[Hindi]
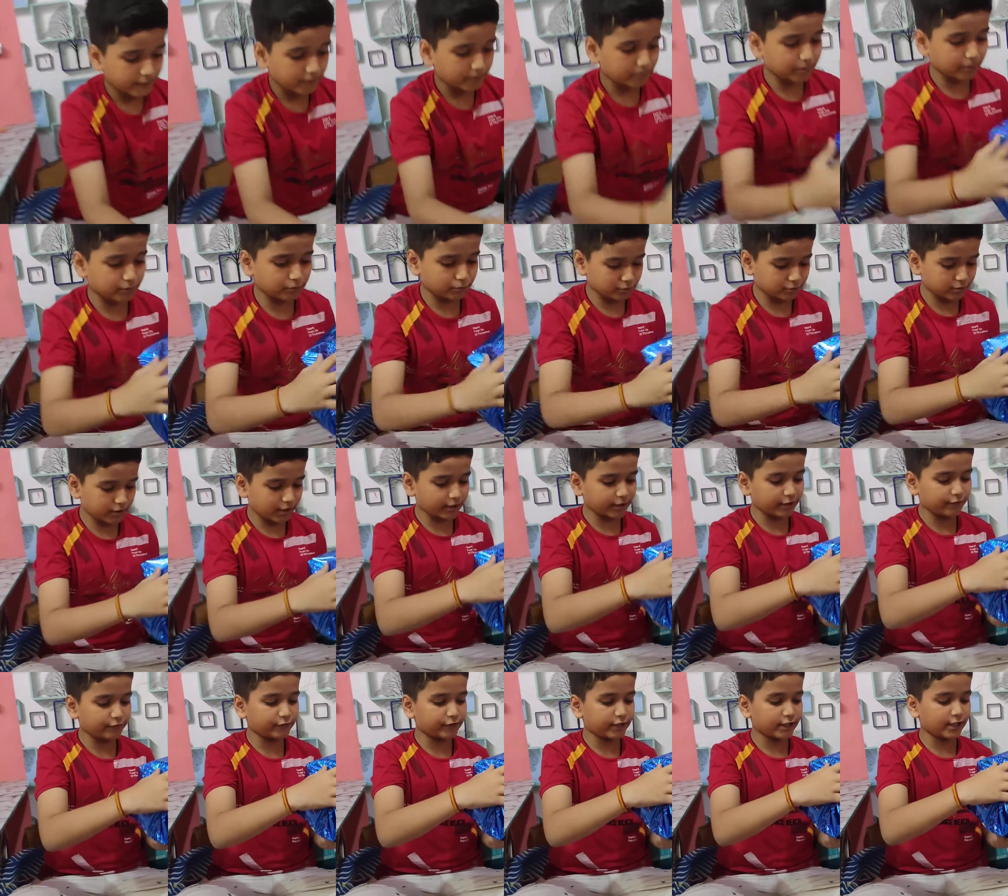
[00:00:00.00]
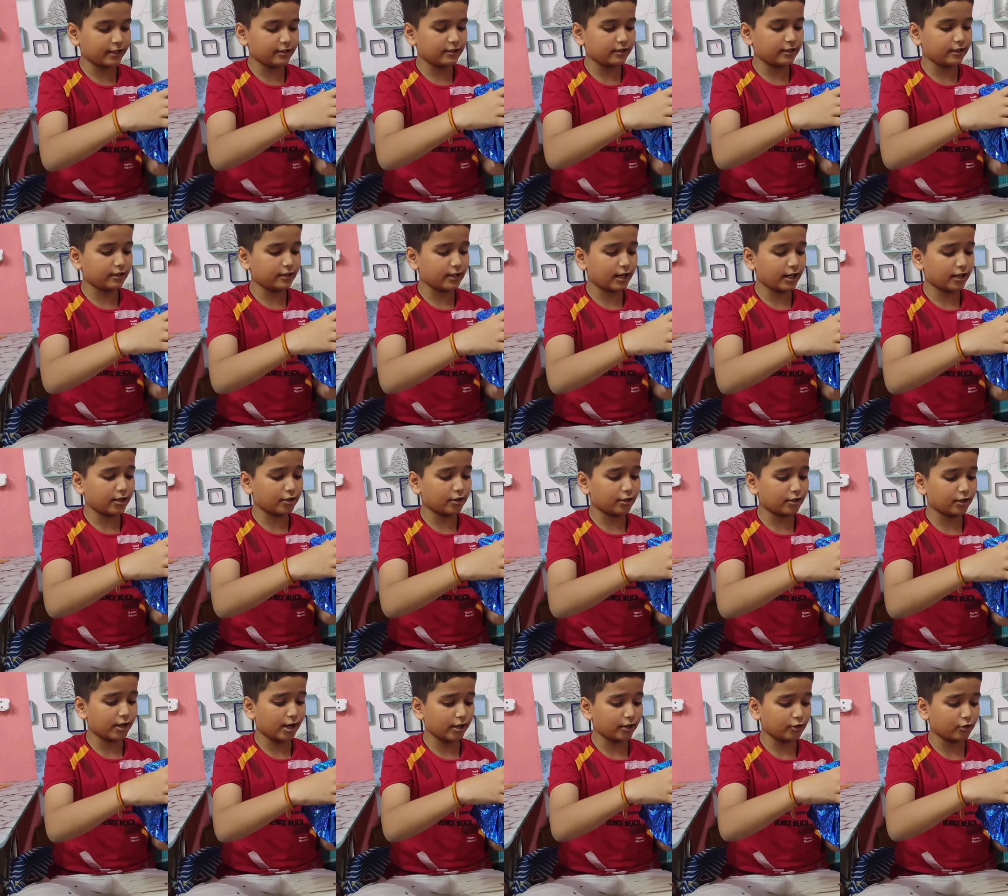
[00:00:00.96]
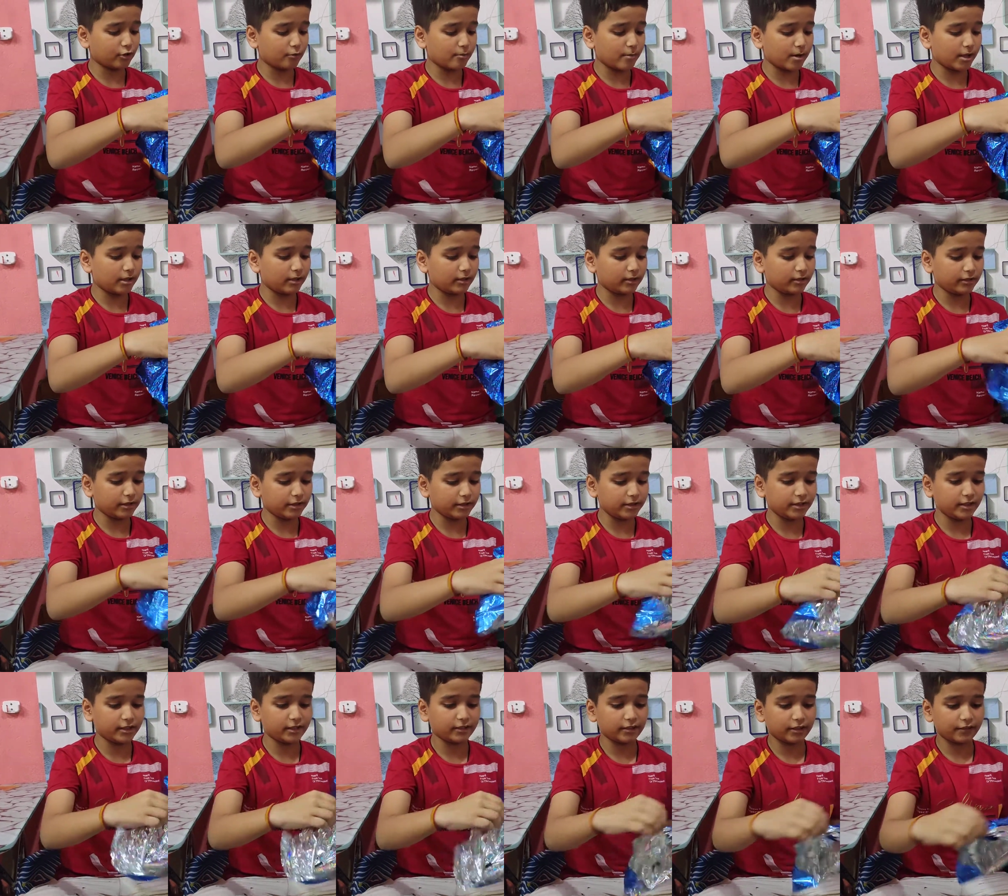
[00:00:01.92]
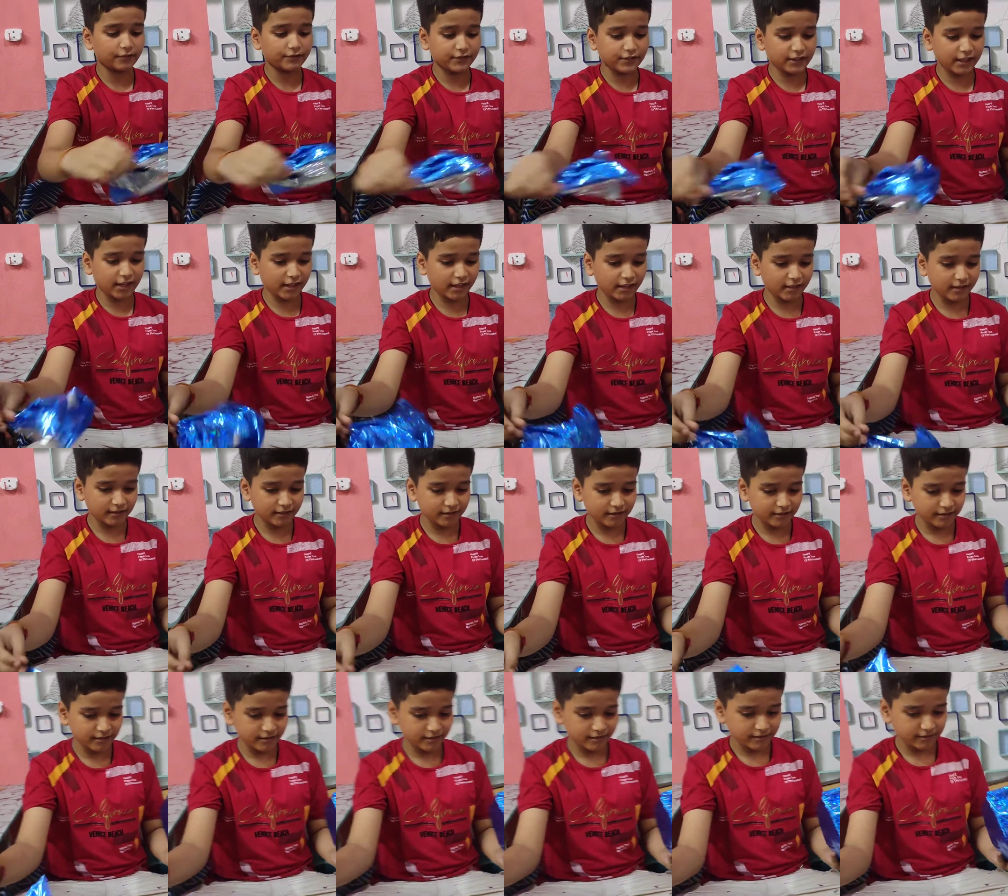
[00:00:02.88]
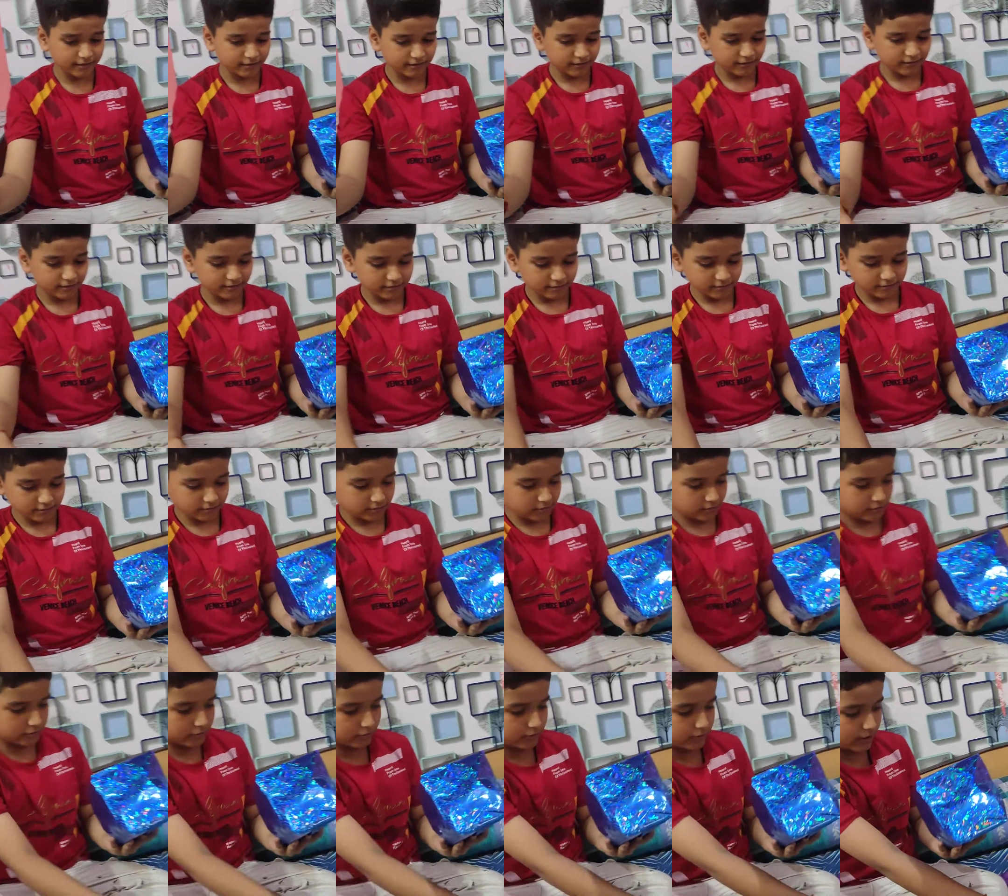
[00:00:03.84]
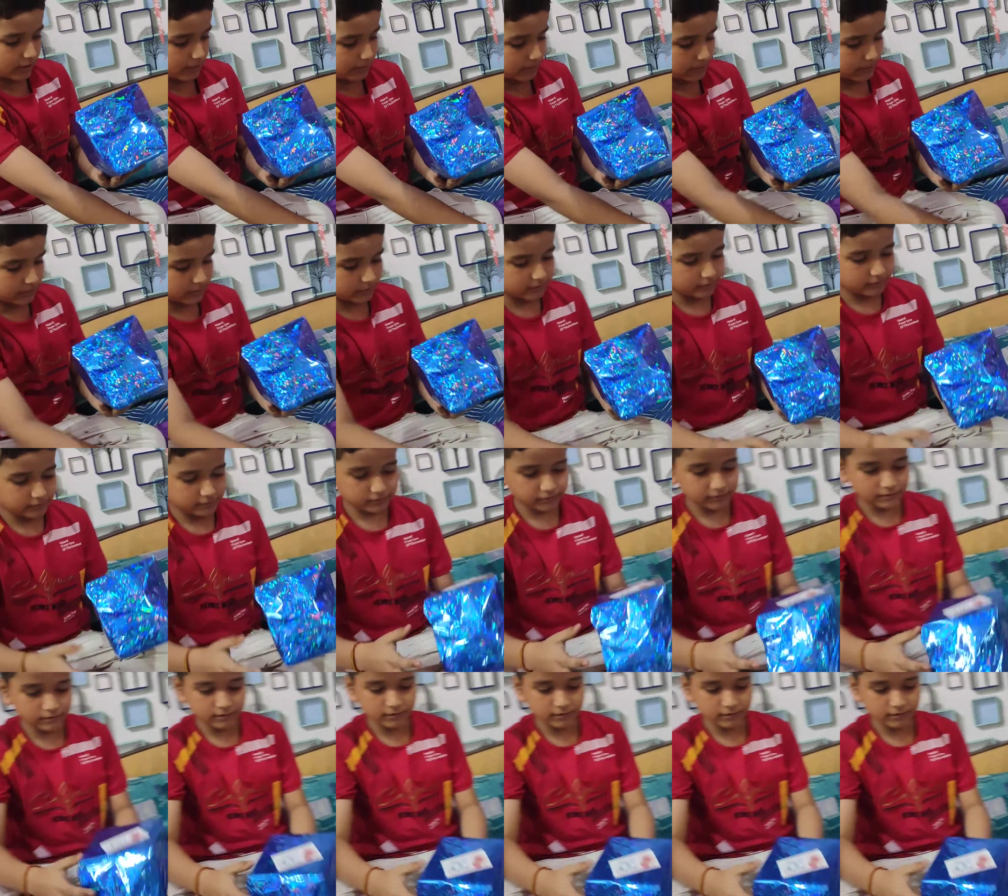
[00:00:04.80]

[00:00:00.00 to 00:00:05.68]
ये दूसरा गिफ्ट है मिल्ला डॉन एंड कोमल दीदी की तरफ से अच्छा सामने रख हाँ